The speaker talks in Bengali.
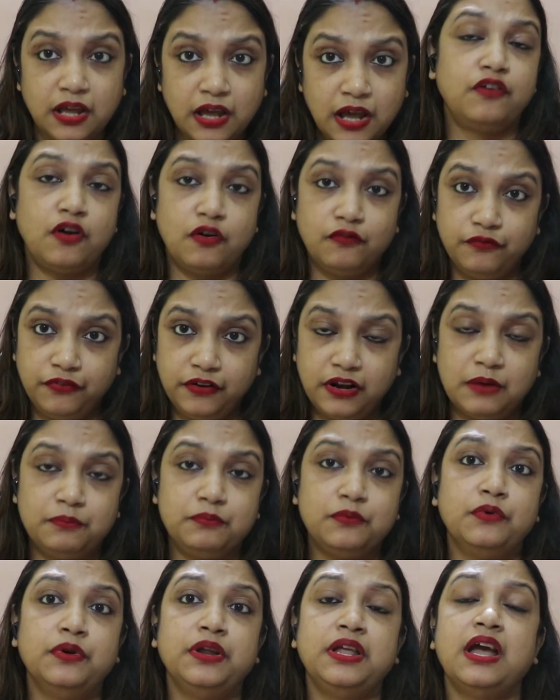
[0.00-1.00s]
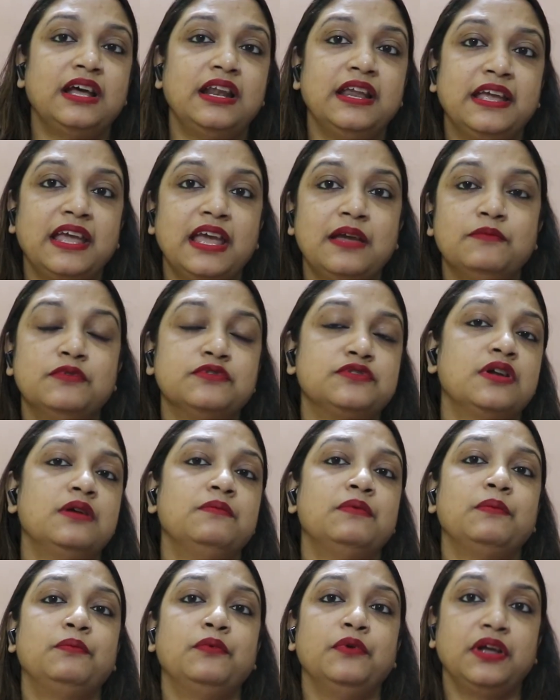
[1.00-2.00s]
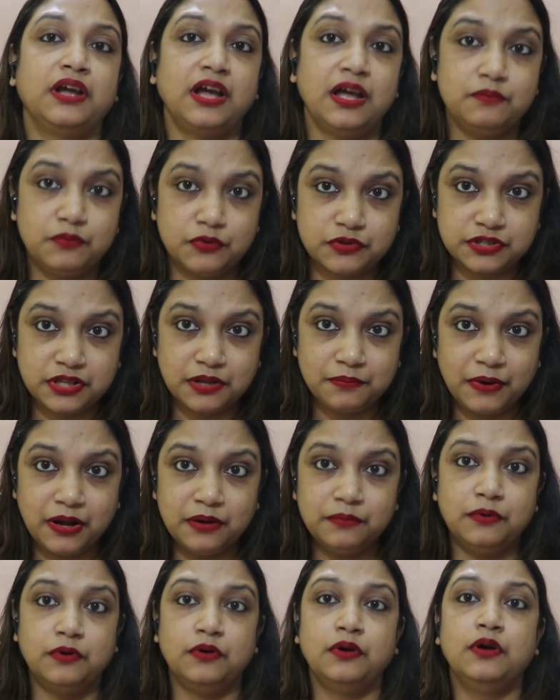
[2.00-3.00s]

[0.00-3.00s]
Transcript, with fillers: ফর্ম ফিল আপ করি তাহলে কি এই বছর আমরা পরীক্ষায় বসতে পারবো